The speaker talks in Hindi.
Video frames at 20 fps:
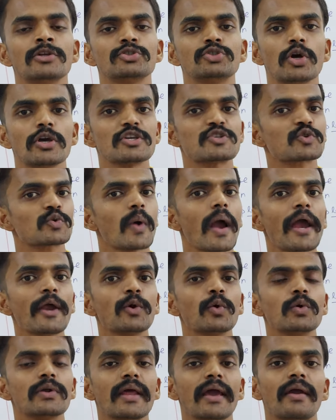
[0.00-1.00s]
जो
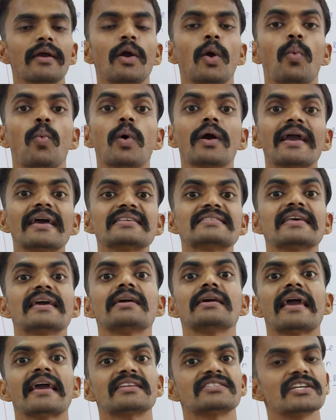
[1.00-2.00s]
स्क्वायर रूट है वो कैसे
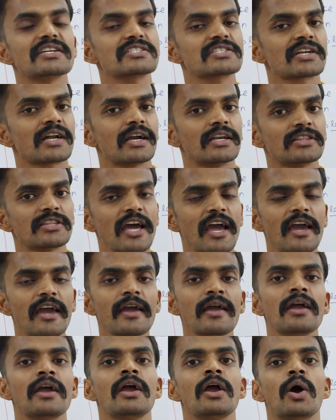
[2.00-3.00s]
एग्जिस्ट करता
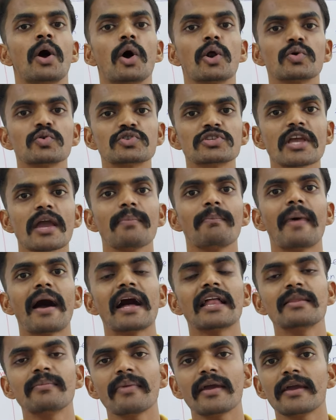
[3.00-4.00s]
है और उसके
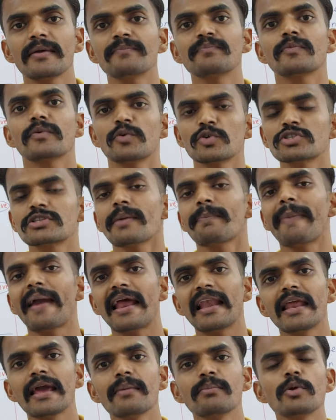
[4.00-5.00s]
बाद में उससे
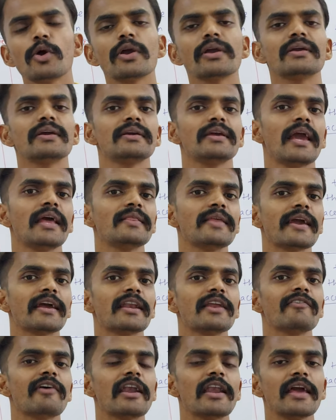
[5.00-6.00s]
पहले हम ये
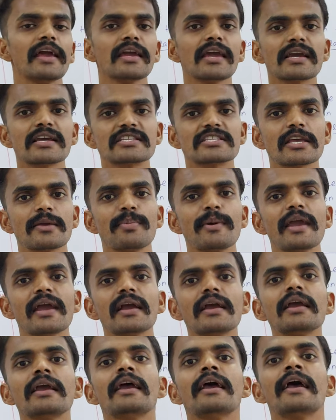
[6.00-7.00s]
देखने वाले हैं कि किसी भी
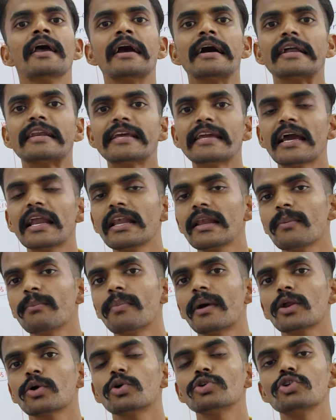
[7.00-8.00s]
एक रियल
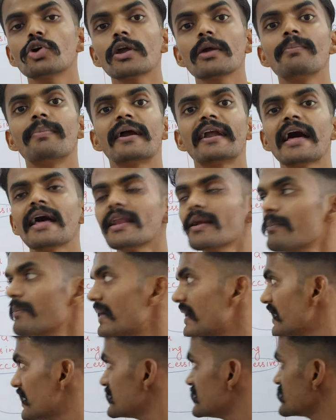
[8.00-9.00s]
नंबर को जो कि बड़ा
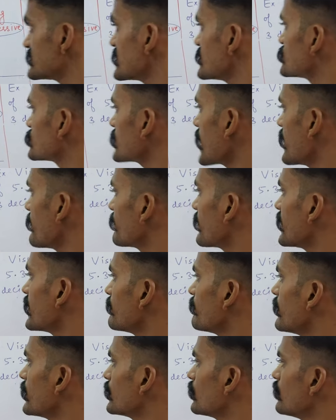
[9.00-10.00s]
नंबर है जैसे इस टाइप का
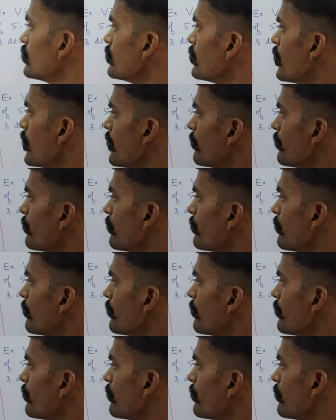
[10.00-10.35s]
नंबर हो